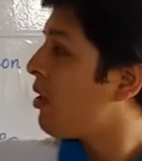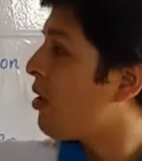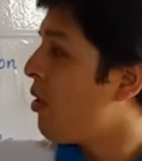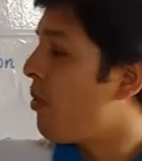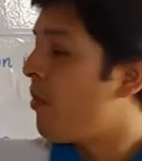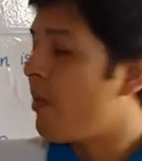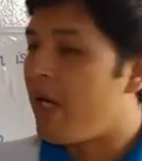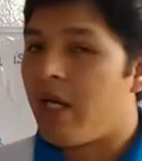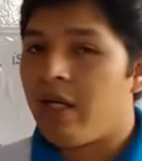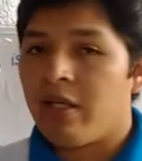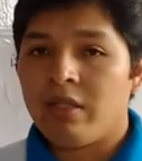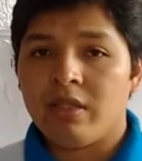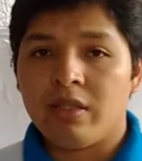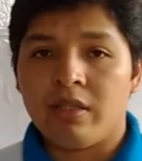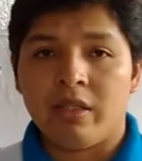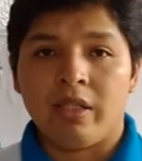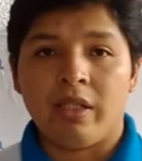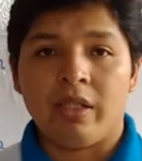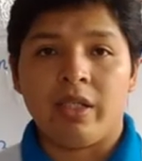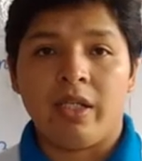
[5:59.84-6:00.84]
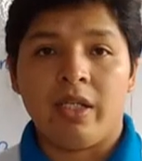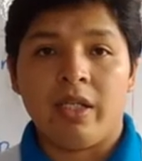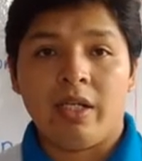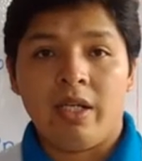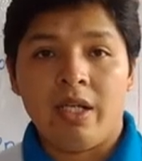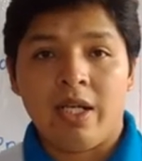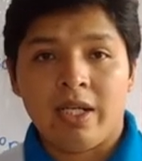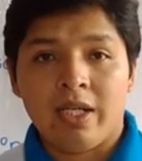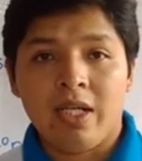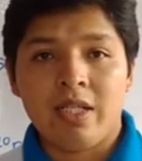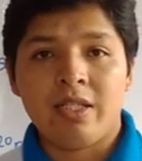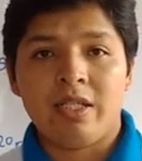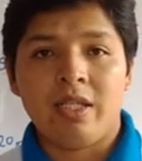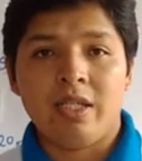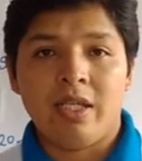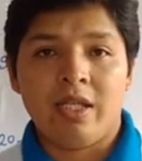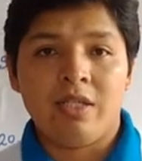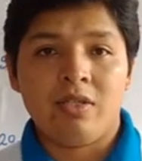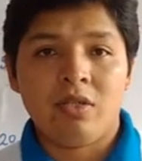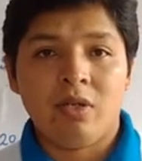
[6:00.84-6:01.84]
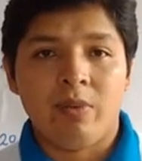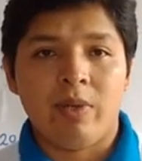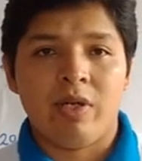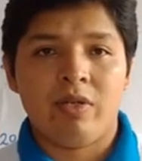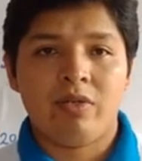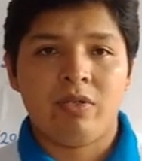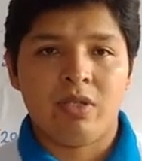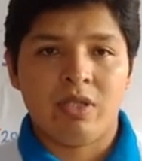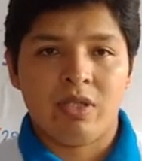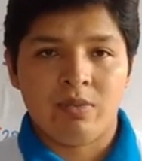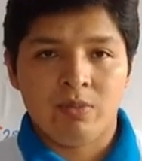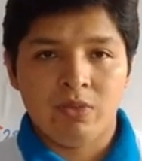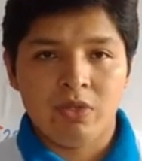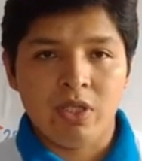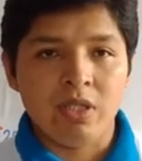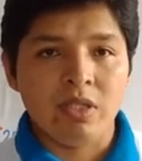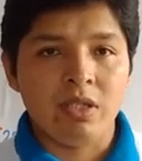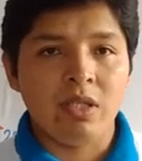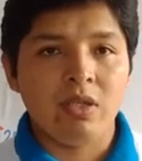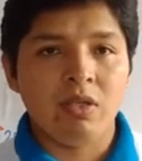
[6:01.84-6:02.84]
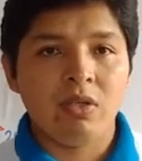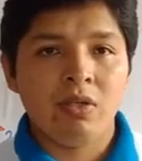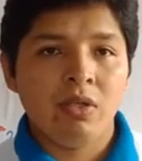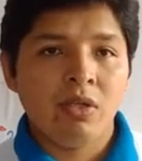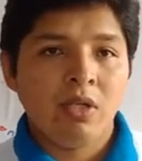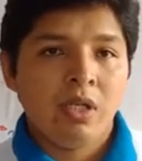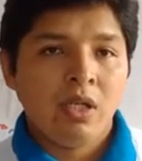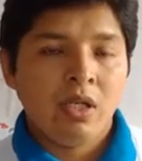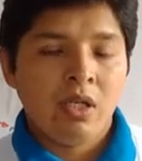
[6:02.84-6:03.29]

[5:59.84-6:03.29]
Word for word: como verán, eh, la clase de isóbaros es muy sencillo.